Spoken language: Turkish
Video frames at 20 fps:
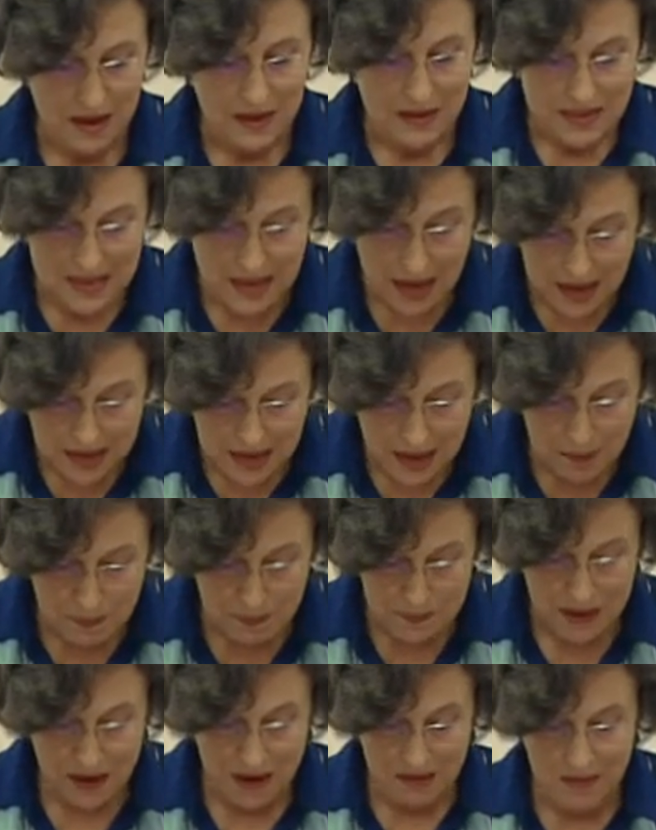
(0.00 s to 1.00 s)

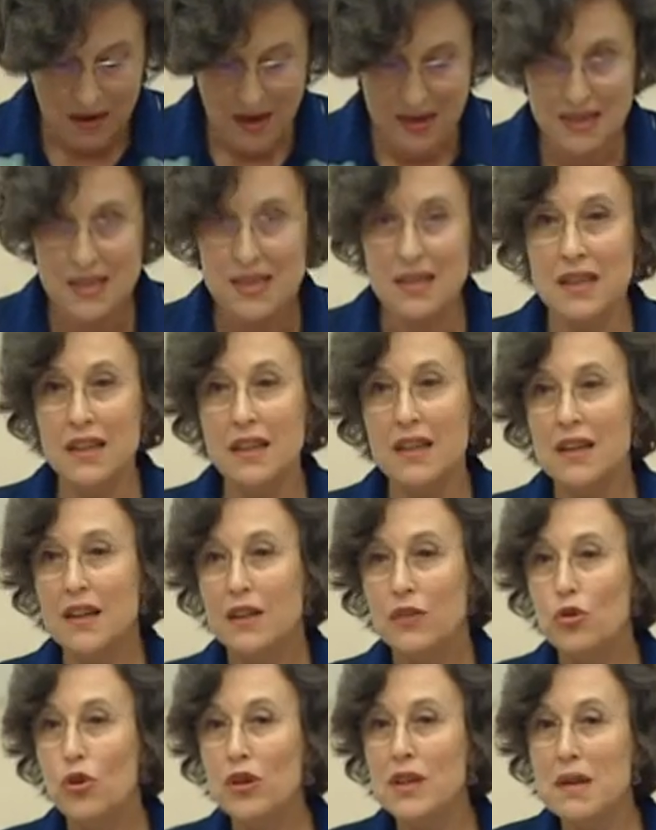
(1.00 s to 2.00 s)
Zarrab davası
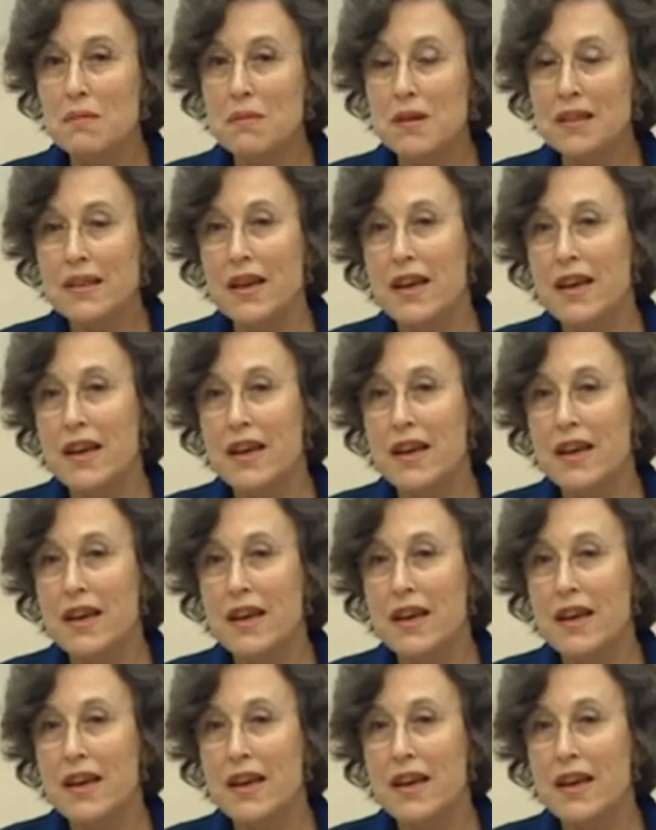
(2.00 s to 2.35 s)
dönemin